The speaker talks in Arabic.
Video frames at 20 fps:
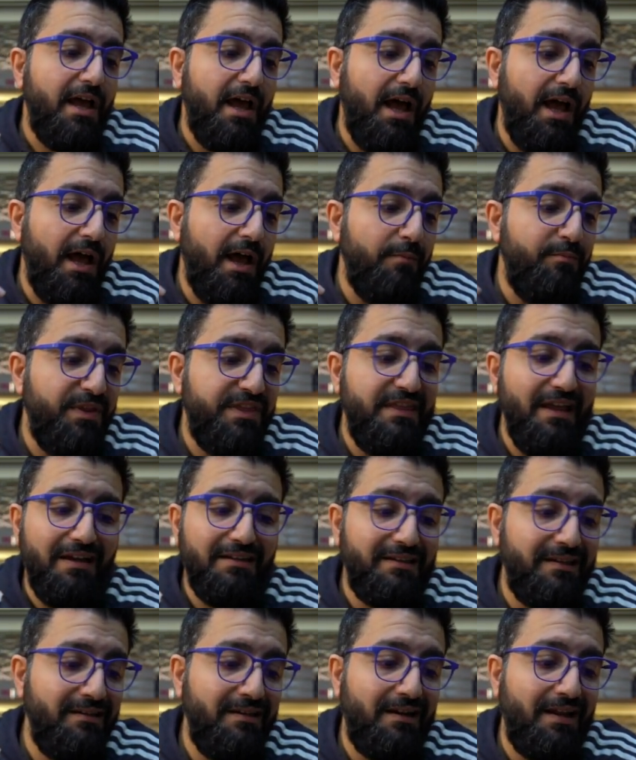آه،
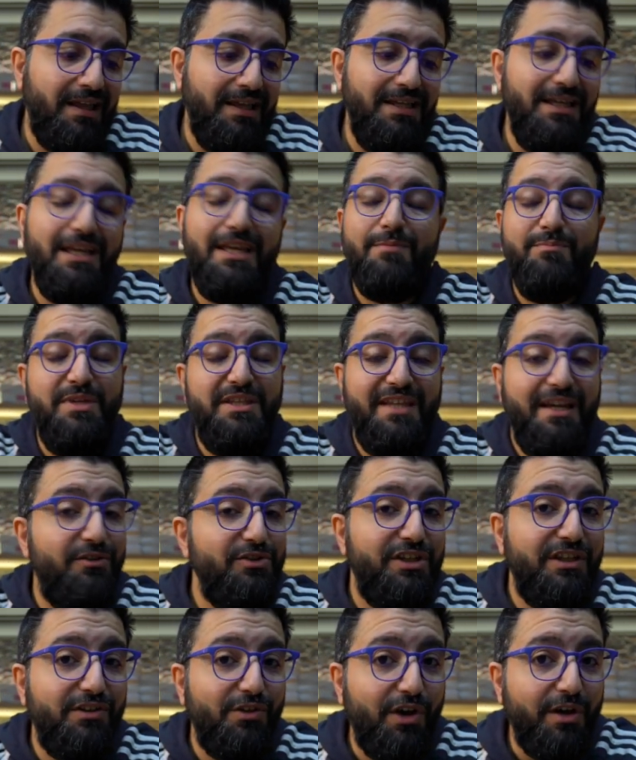بالذات انه راح يجيك
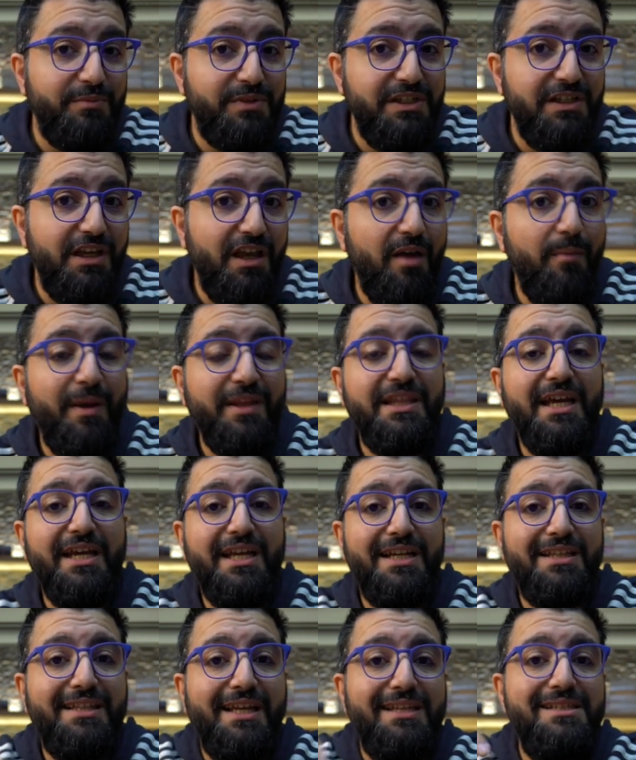256 جيجا بايت
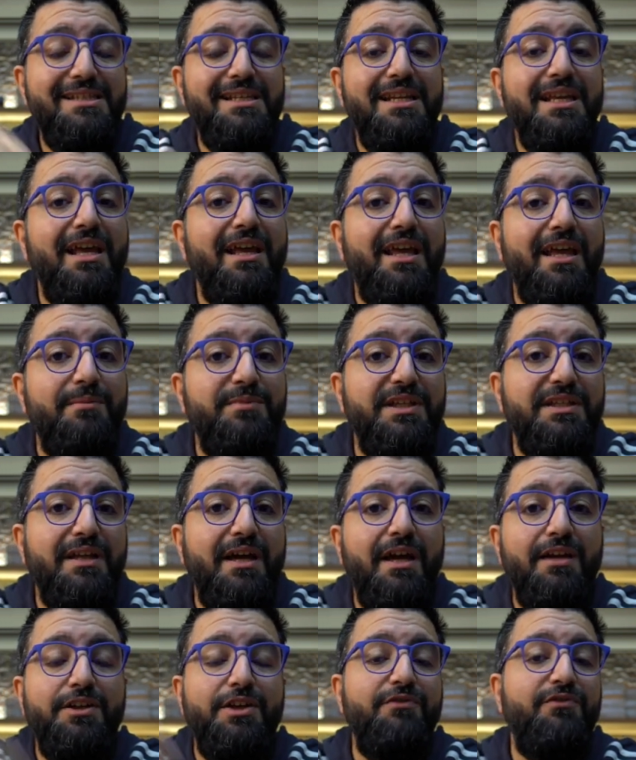ذاكره تخزينيه
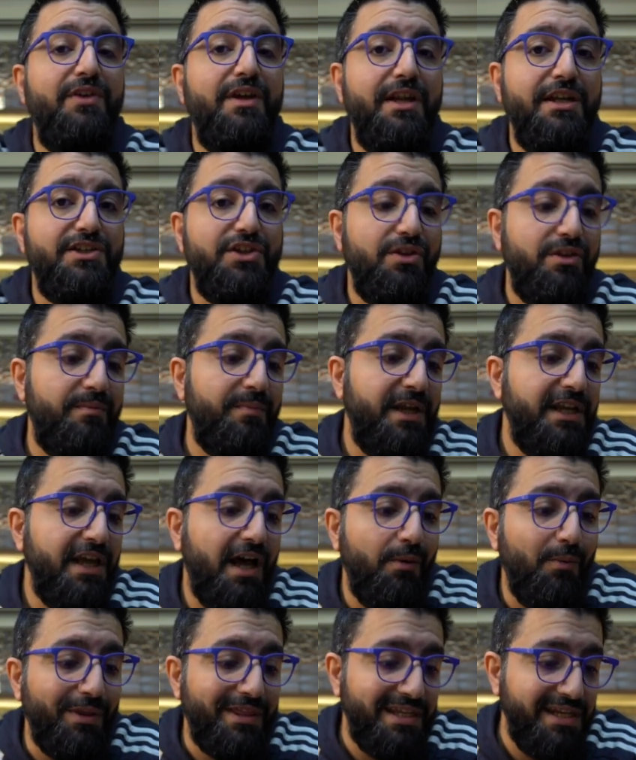كابتداء كونفجريشن 8
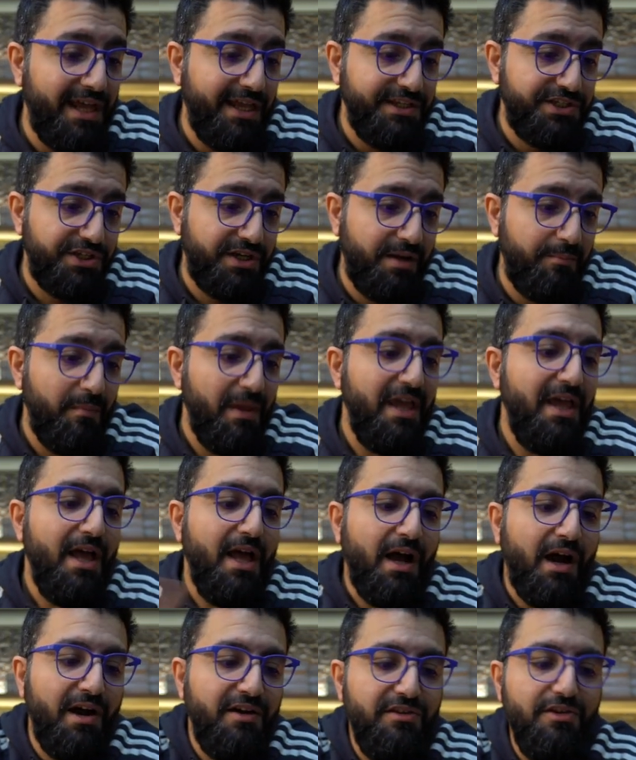او 12 رام
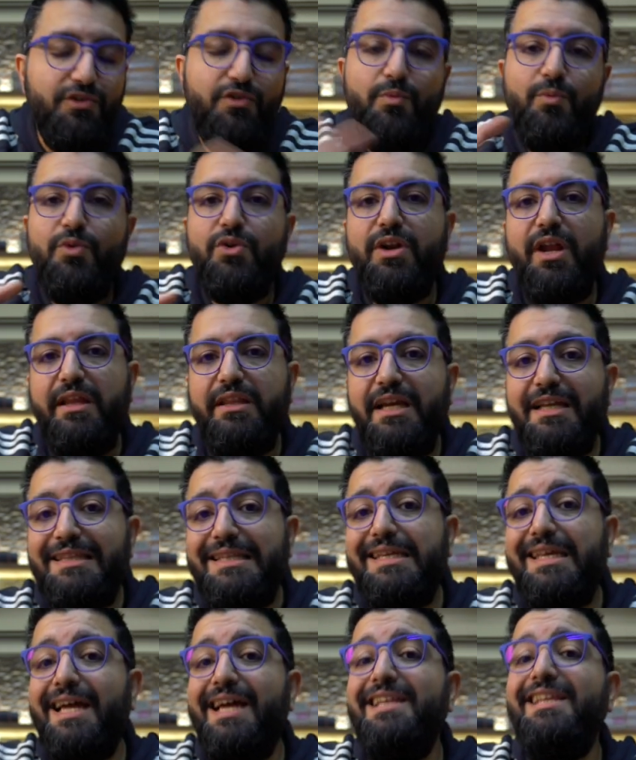هذه الامور راح
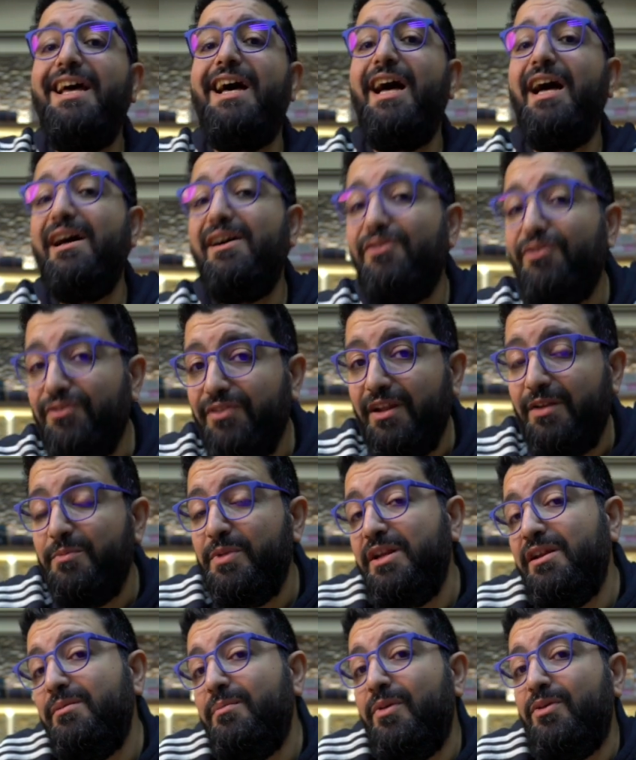تعطيك اداء افضل
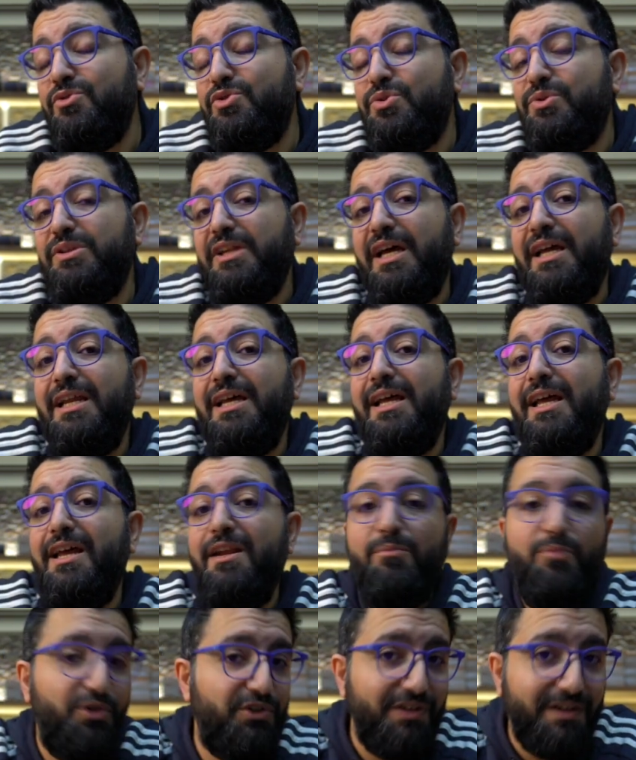من اللي موجود على
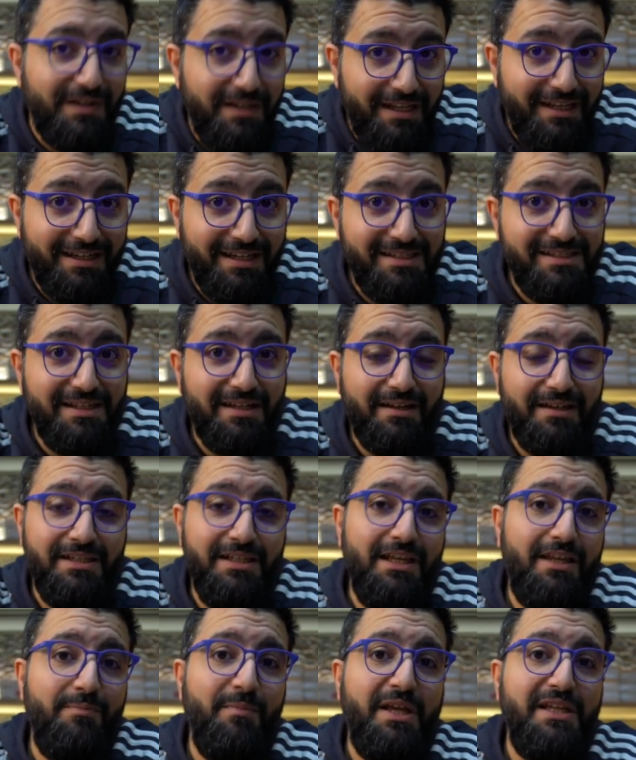الموتوريلا ريزر
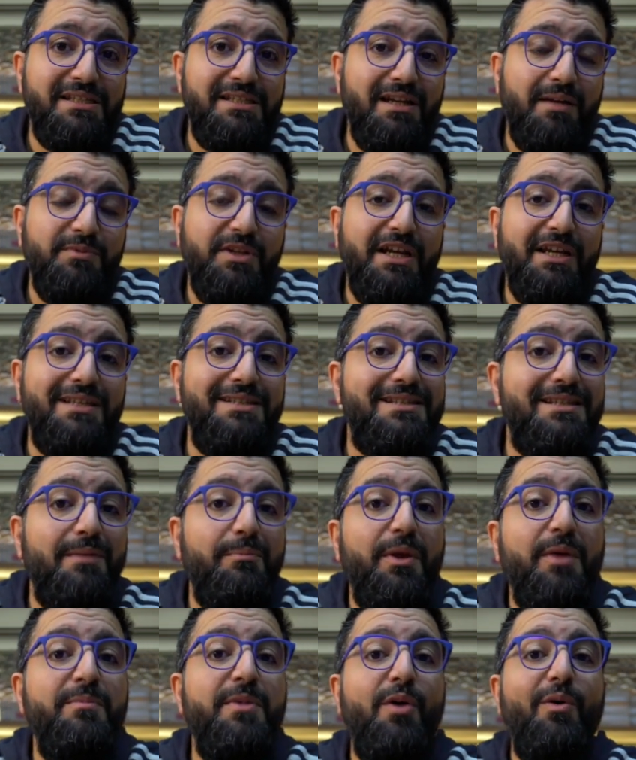اللي مع سناب دراجون
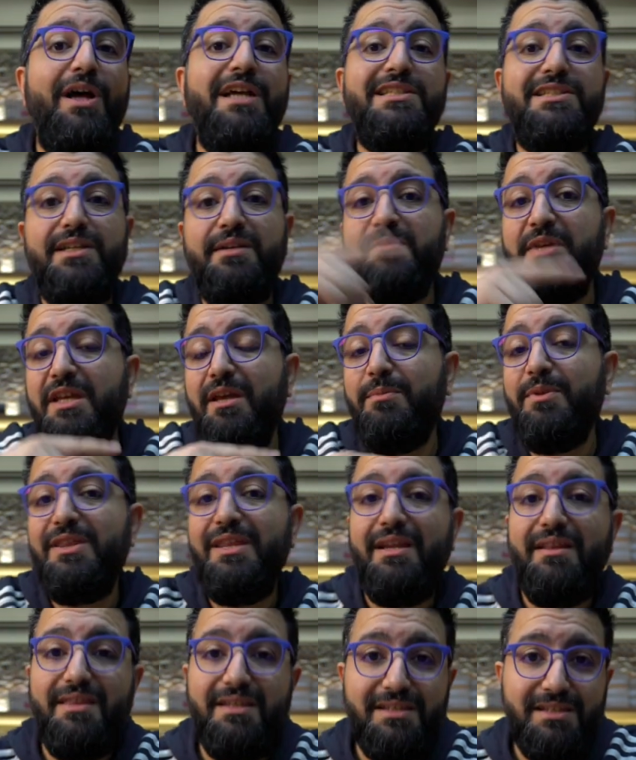70 710 من قبل
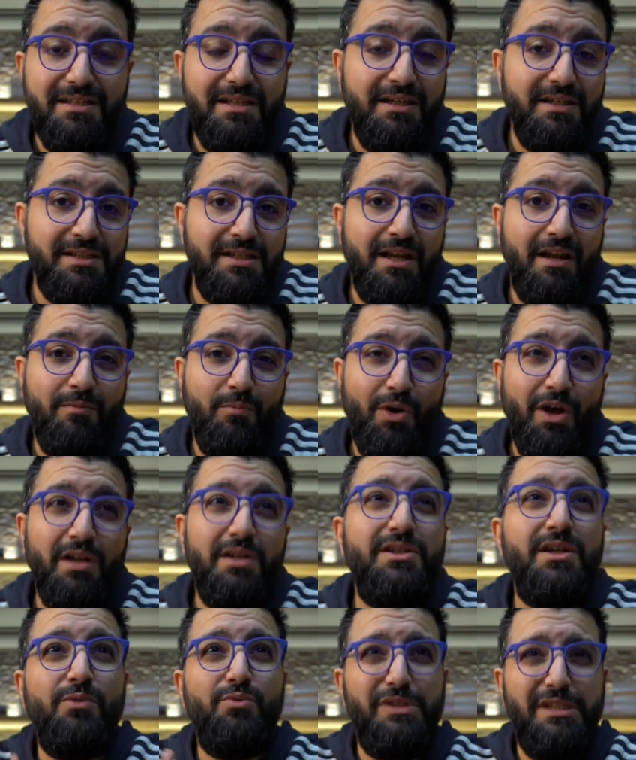ثلاث سنين نزل
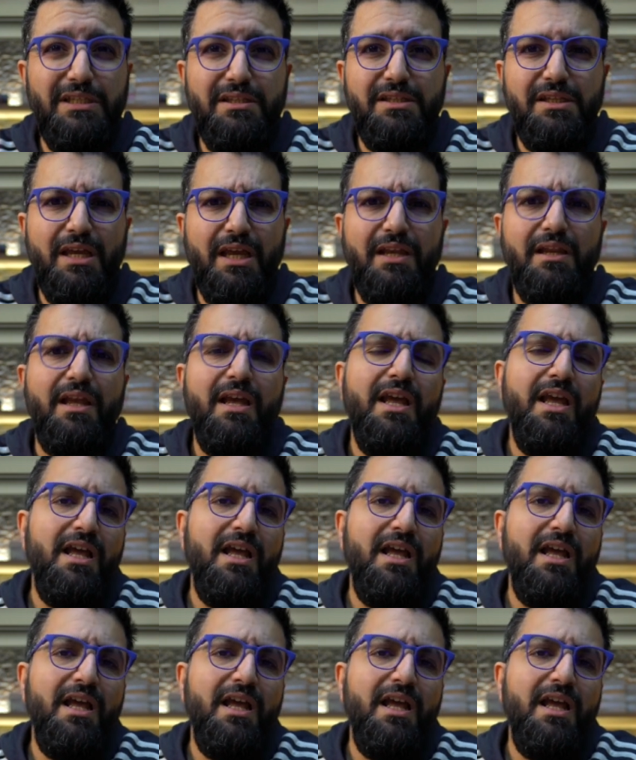هالمعالج او سنتين